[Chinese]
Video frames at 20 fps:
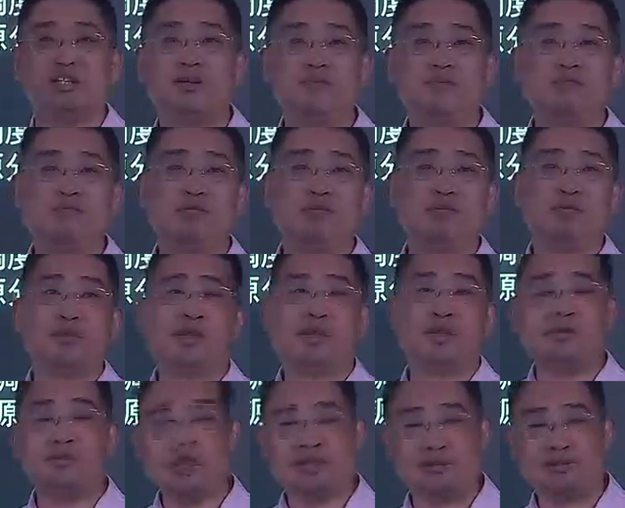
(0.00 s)
那么再把
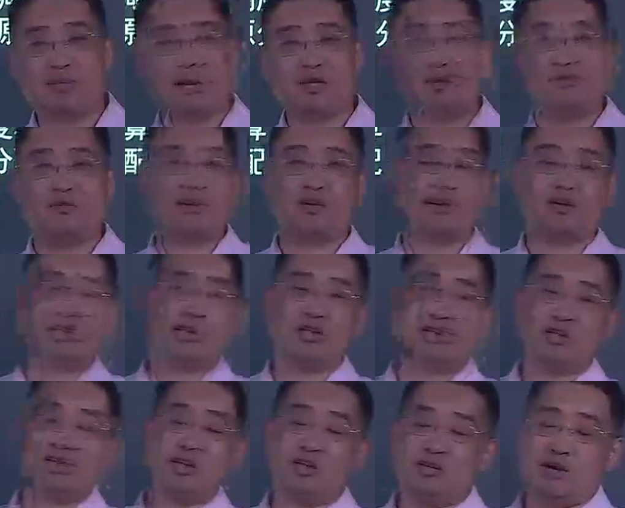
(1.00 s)
你放到内存里边。
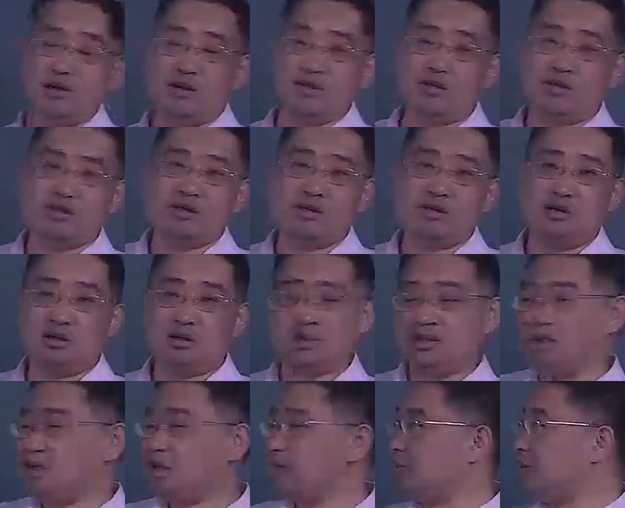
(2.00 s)
而时间片轮
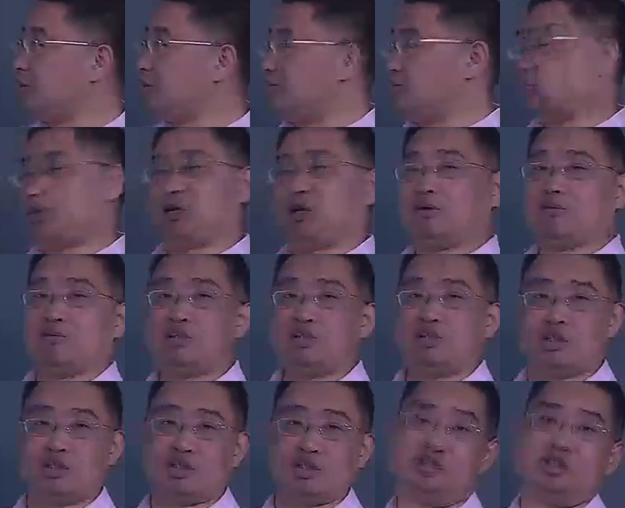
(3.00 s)
转呢，我们说只能是进
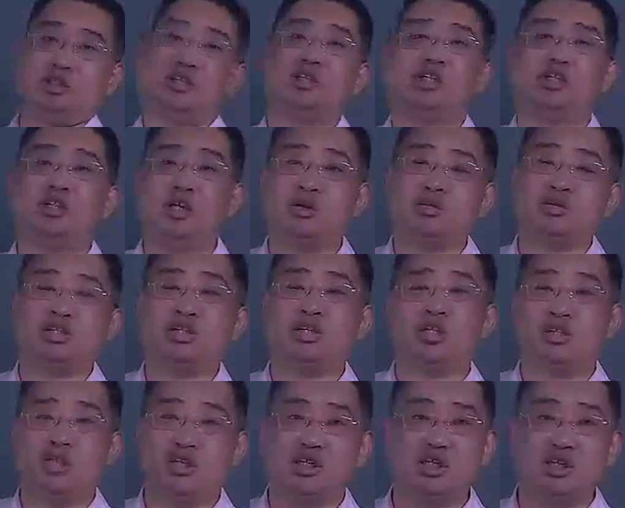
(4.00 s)
程调度，是一个低级的
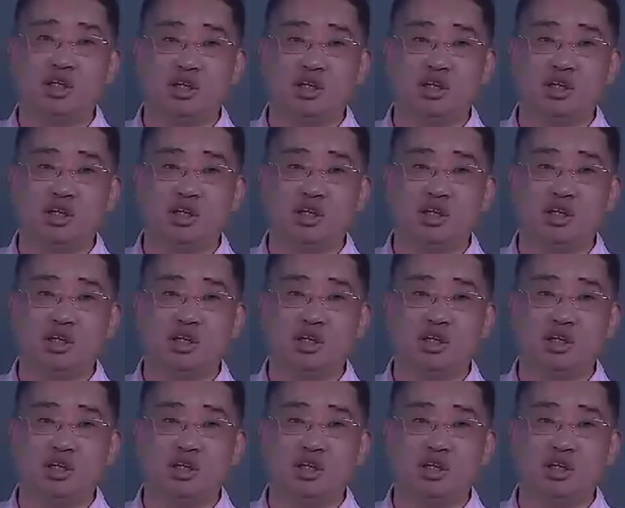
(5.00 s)
调度。